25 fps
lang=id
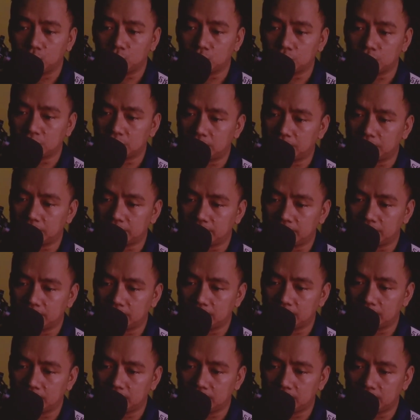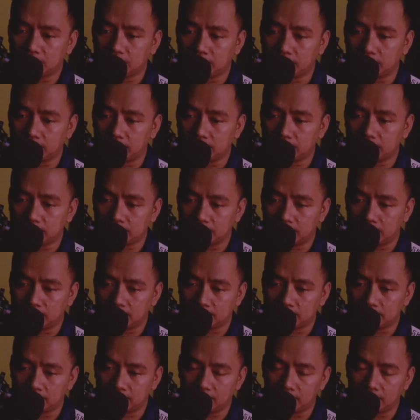ucap saya dengan
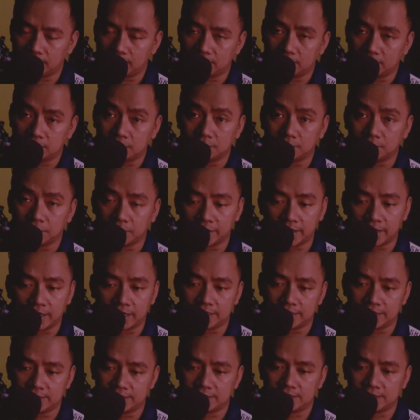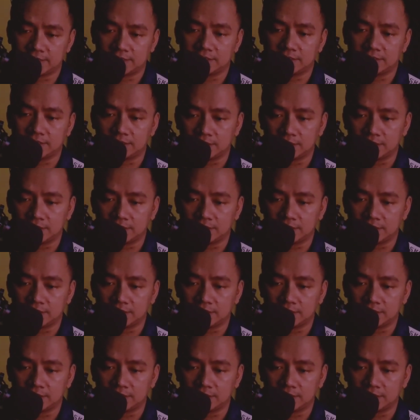keadaan menangis.